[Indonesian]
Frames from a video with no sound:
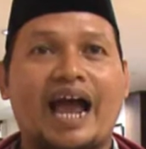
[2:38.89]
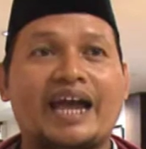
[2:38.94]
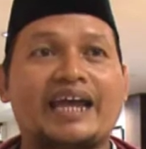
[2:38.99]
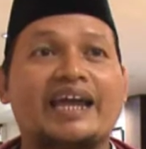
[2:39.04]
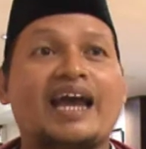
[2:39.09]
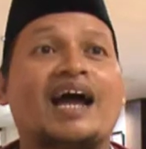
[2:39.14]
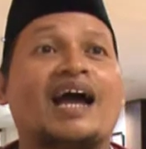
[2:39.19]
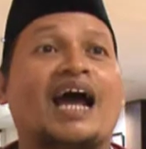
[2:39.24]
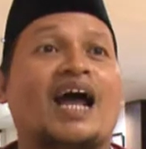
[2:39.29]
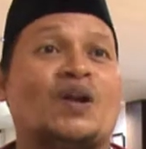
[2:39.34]

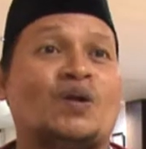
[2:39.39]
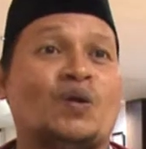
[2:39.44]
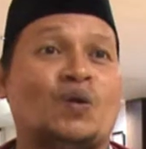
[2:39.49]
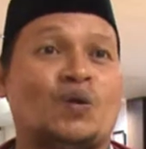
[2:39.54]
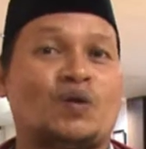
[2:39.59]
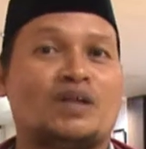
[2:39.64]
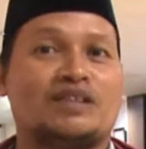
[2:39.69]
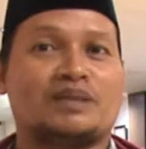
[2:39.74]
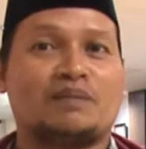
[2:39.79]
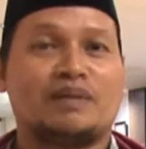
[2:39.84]
ayah
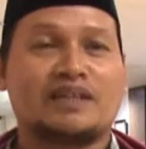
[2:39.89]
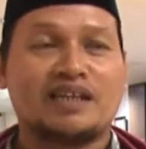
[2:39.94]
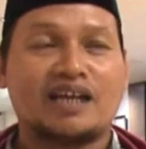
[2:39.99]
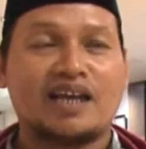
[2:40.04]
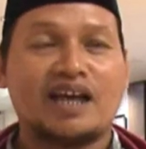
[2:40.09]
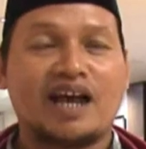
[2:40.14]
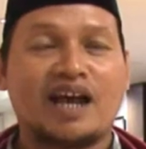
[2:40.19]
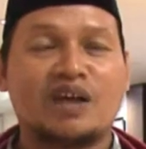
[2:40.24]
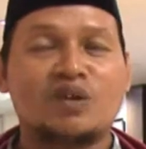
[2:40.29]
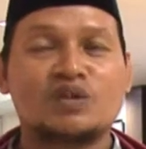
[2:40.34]
kandung
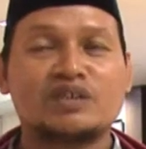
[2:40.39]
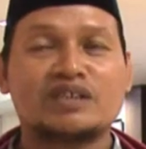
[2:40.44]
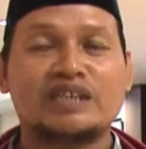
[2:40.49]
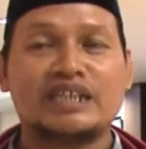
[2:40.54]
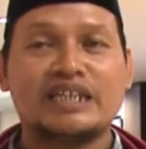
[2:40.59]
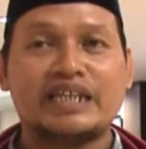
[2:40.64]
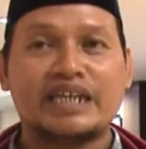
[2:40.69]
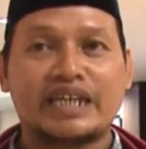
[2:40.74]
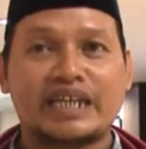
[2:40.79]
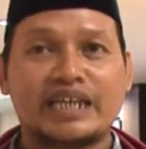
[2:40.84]
seperti ayah kandung
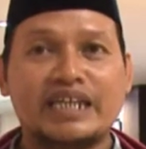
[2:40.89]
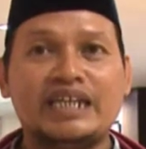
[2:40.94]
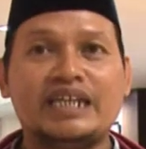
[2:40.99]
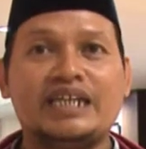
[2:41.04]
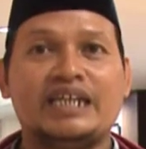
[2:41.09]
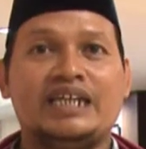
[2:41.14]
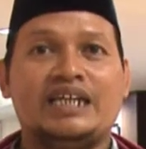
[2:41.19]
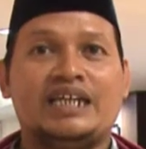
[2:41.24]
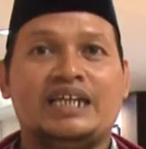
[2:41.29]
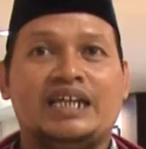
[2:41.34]
sendiri
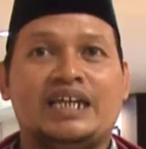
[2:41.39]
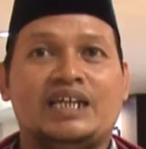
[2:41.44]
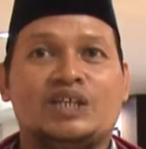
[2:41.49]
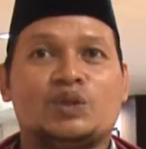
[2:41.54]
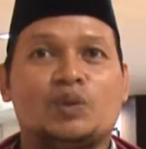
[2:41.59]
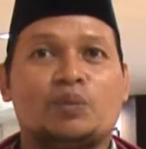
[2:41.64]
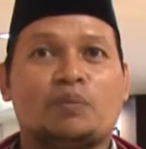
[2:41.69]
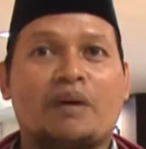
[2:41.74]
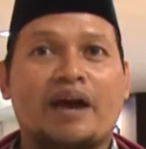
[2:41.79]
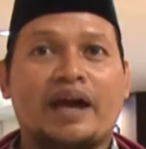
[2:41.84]

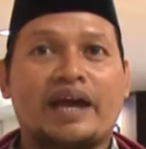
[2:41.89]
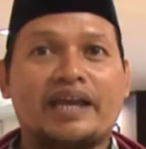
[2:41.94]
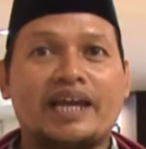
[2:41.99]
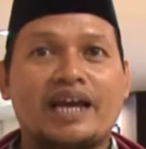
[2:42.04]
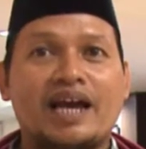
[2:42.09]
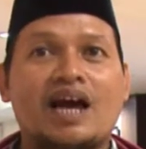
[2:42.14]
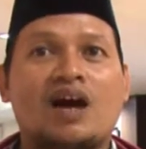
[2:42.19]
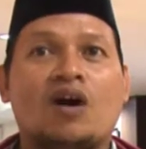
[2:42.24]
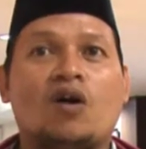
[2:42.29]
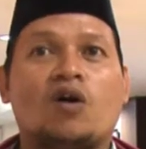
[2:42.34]

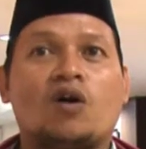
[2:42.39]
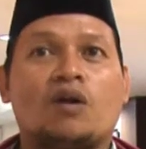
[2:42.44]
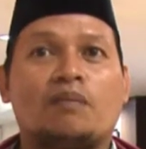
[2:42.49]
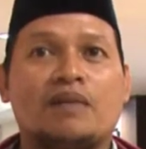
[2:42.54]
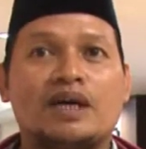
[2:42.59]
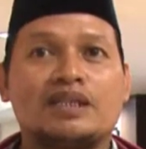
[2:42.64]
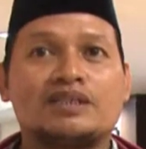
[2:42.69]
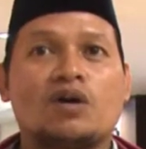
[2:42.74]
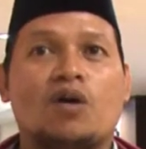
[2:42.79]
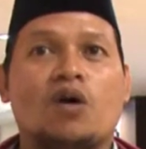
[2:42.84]
supaya
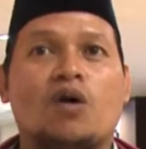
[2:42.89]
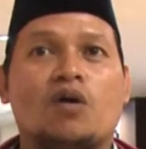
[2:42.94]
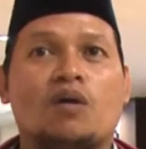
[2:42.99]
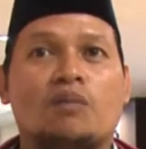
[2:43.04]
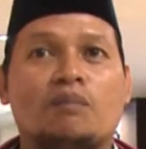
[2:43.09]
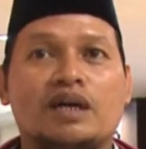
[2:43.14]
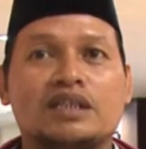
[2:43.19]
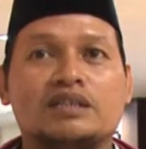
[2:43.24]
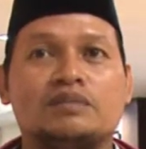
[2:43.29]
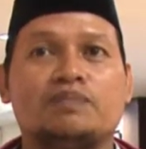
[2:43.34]

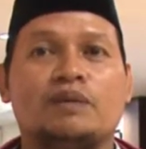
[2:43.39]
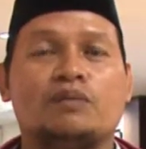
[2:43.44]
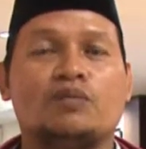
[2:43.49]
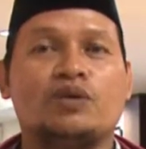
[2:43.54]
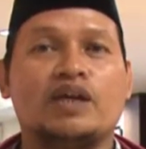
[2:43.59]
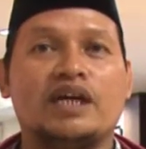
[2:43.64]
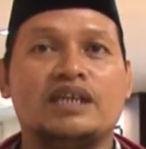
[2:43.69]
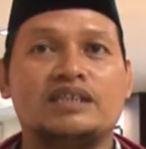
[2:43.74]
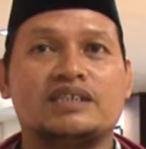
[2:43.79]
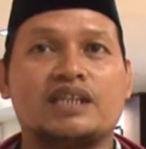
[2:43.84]
ormas-ormas
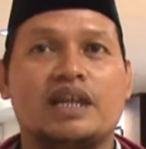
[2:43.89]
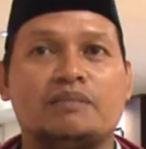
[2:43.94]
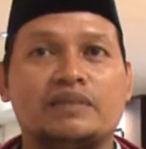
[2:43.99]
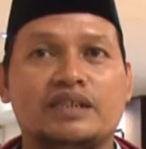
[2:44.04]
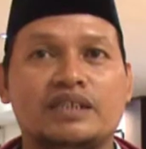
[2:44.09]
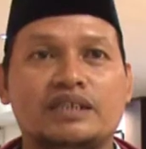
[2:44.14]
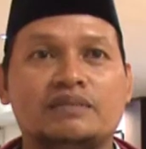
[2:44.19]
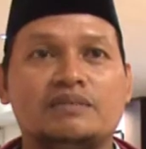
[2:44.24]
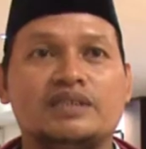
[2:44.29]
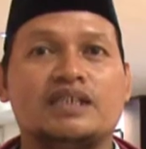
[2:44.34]
pemuda
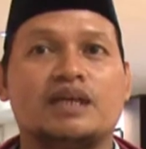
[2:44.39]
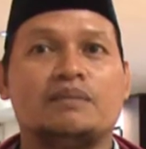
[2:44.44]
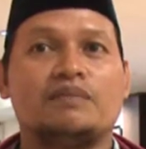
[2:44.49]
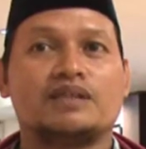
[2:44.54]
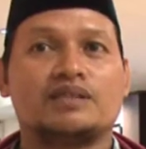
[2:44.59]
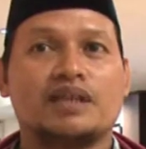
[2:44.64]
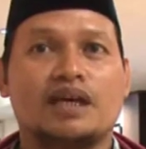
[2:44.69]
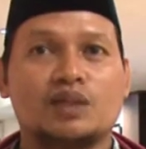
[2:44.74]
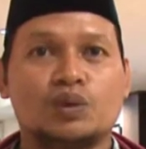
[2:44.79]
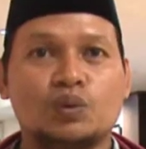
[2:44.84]
Islam ini bisa
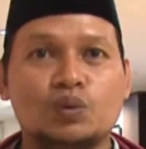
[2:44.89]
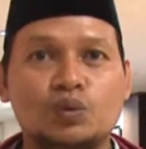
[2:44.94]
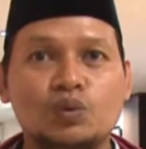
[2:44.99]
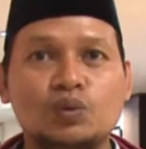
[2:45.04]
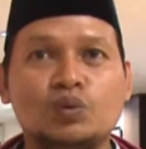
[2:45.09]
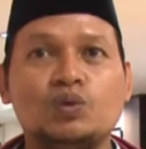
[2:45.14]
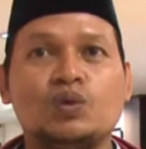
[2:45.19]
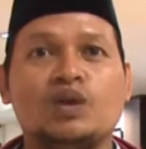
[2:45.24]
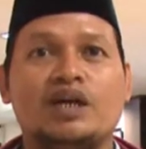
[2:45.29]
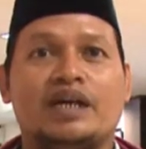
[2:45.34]

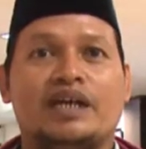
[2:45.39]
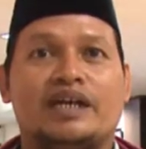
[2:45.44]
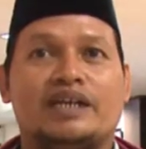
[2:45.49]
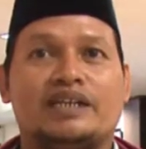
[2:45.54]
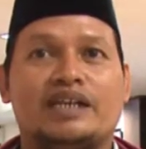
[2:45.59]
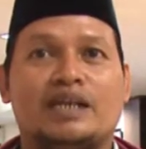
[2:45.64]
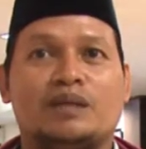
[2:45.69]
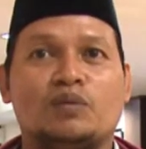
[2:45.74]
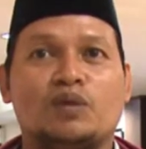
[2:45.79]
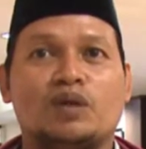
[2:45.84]
bersatu
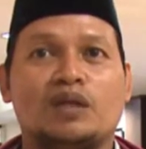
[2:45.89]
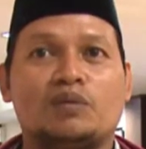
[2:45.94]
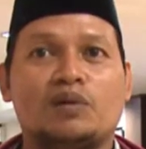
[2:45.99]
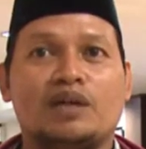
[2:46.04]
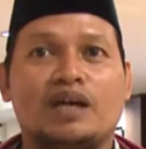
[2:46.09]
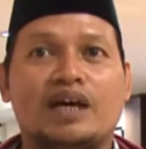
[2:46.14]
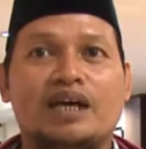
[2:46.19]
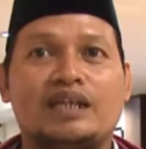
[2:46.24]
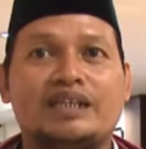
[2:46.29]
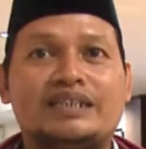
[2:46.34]
dan
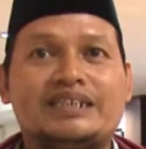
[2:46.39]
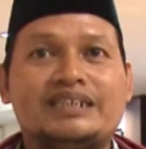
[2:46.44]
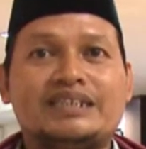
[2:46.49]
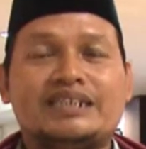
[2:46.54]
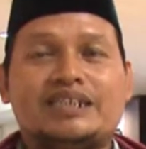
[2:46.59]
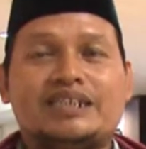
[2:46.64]
mudah-mudahan